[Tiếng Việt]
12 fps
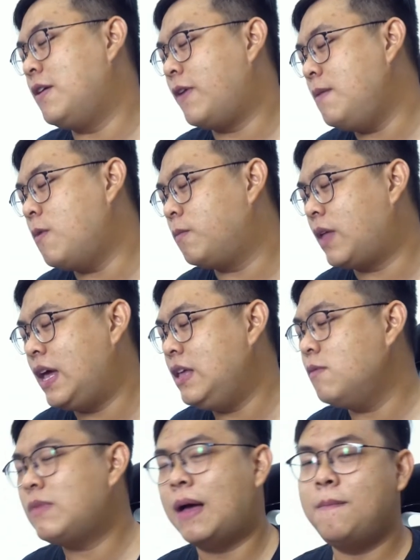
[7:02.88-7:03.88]
chi phí một tí,
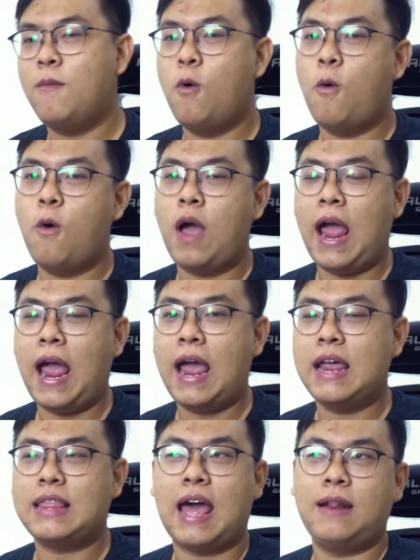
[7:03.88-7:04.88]
chúng ta mua
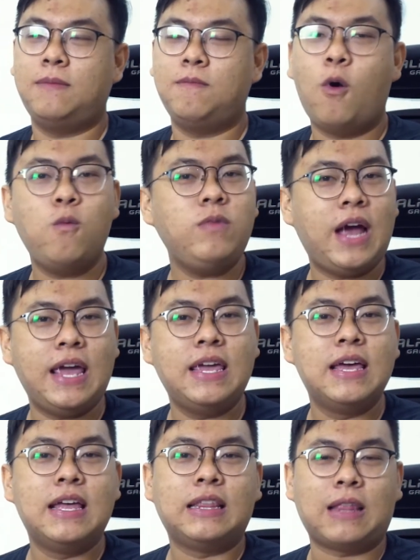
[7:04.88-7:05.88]
2 thanh 4GB.
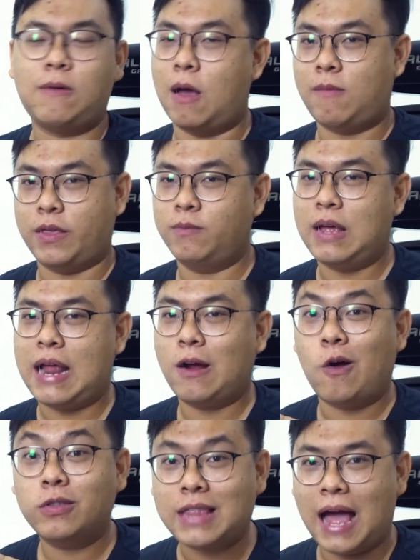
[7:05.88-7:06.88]
Tổng cộng là chúng ta đã
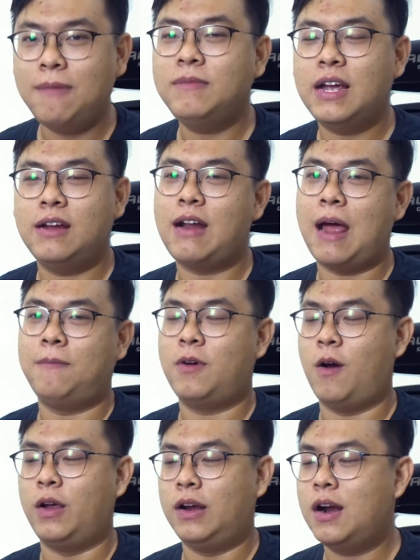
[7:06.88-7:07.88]
có 8GB RAM
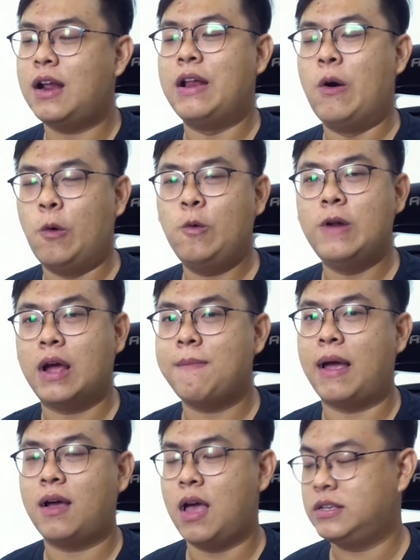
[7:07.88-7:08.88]
rồi, rất là đủ để các
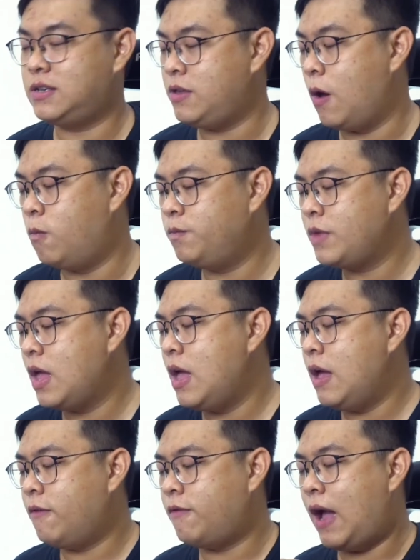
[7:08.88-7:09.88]
bạn có thể sử dụng.
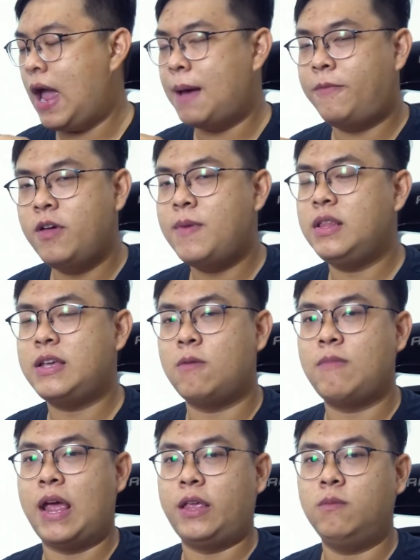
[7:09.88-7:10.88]
Và phía bên
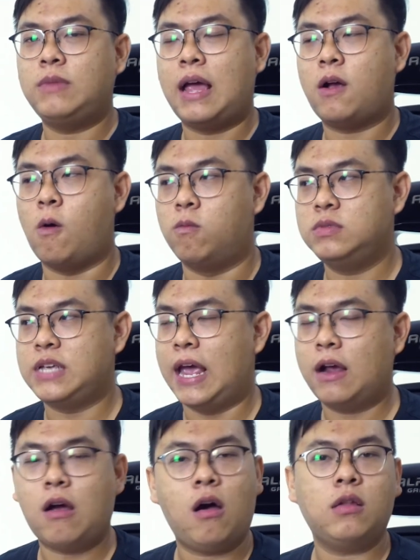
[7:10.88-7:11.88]
trong này chúng ta cũng
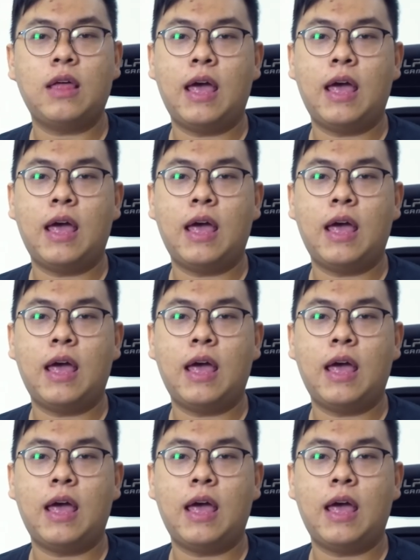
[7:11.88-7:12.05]
sẽ có